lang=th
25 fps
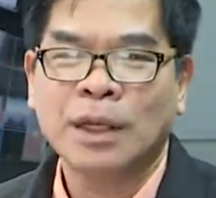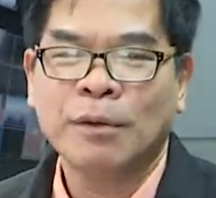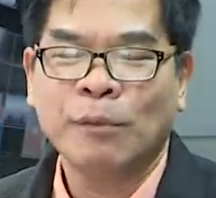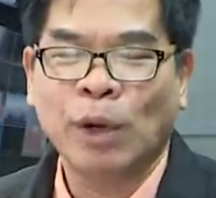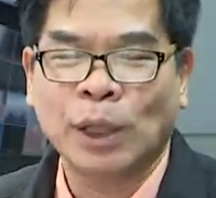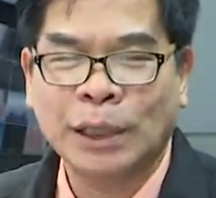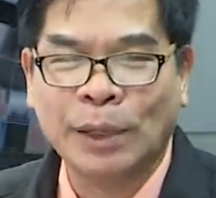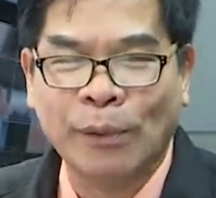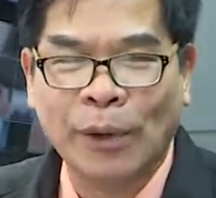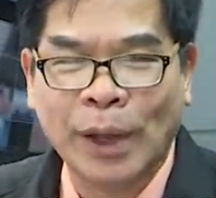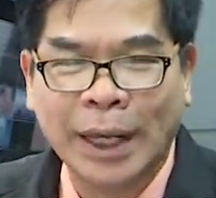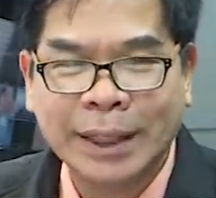พ
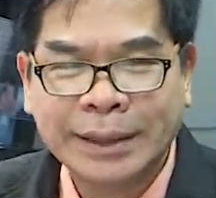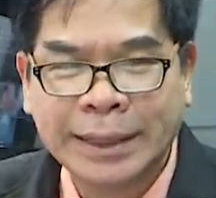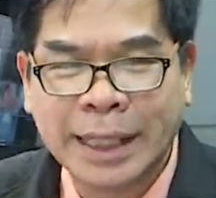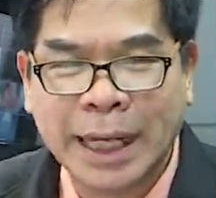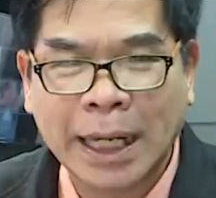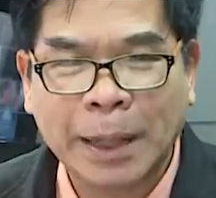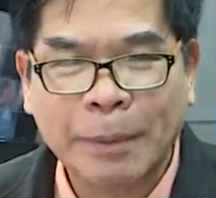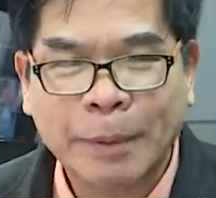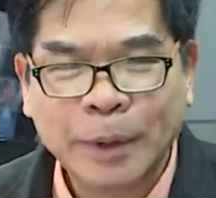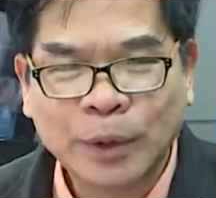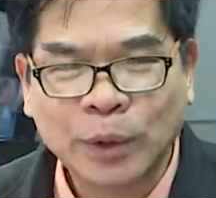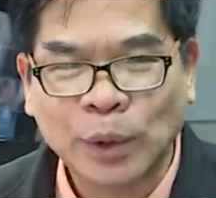ลตำรวจเส
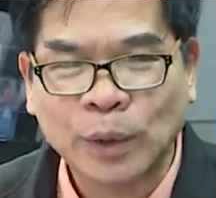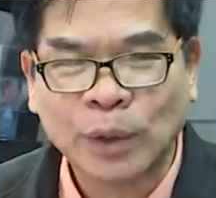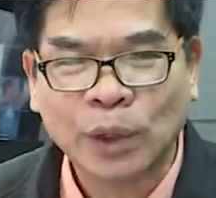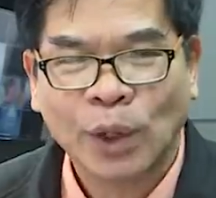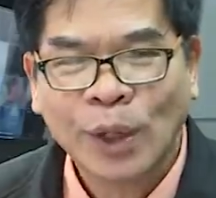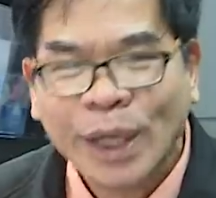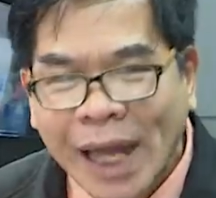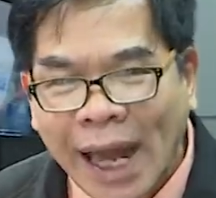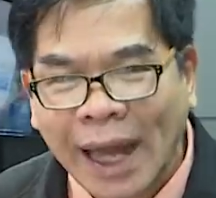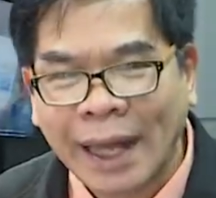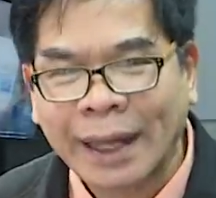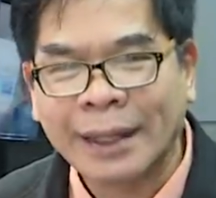รีพิสุทธิ์
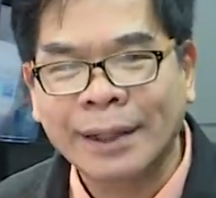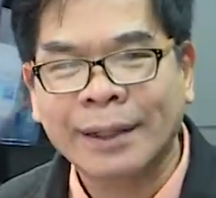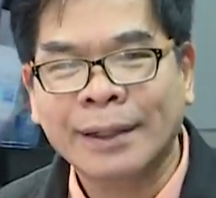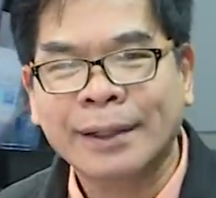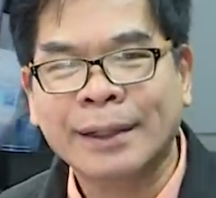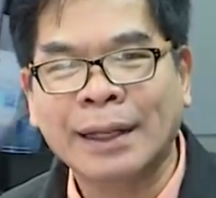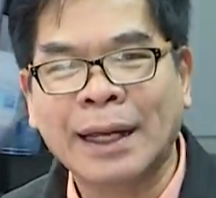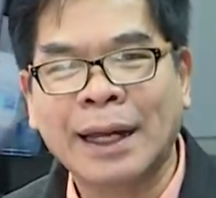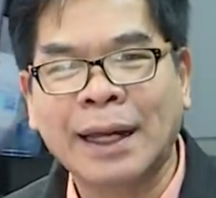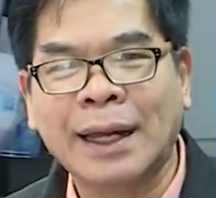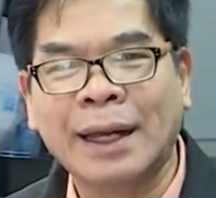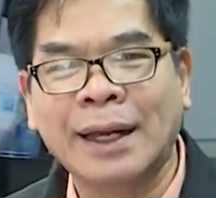ก็ได้
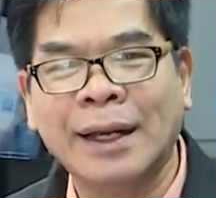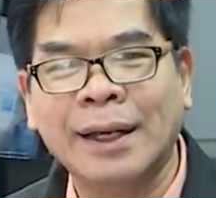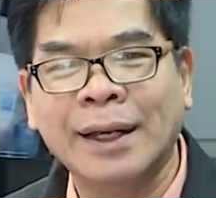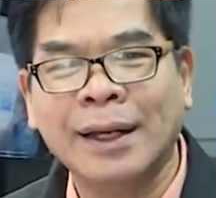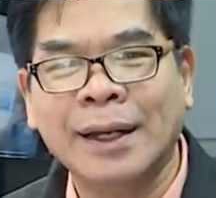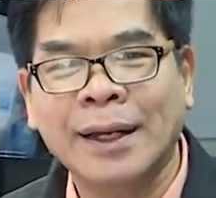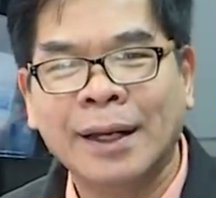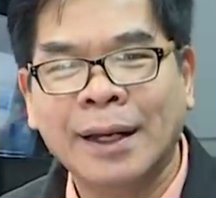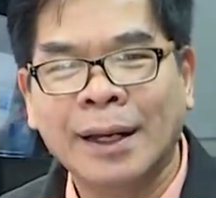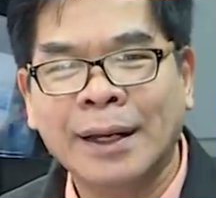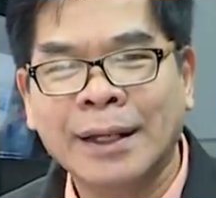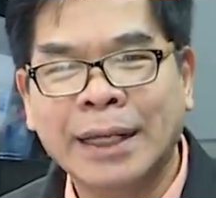นะฮะ
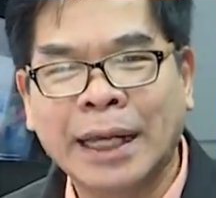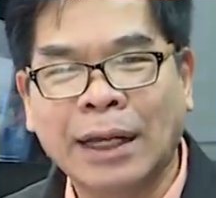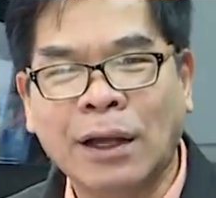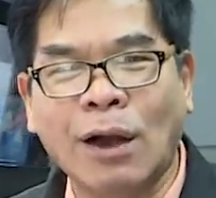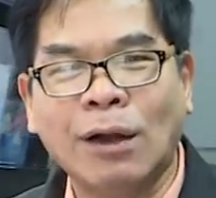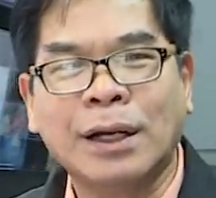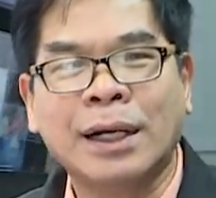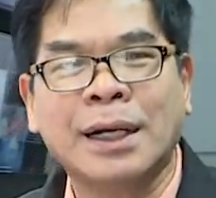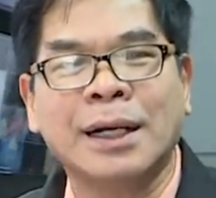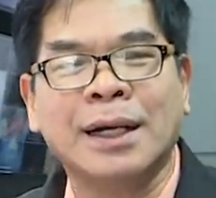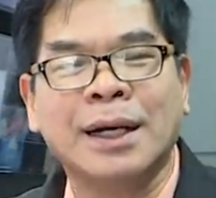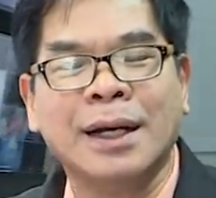นี่
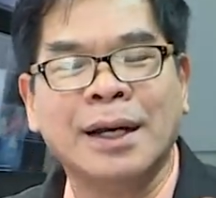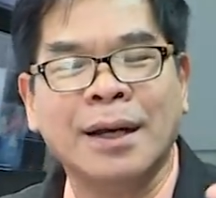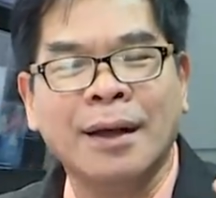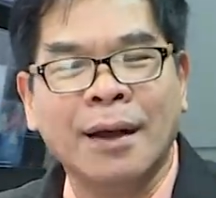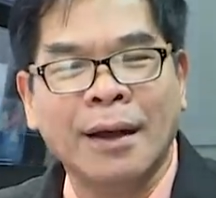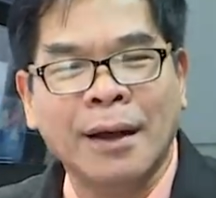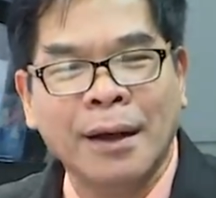ก็คือ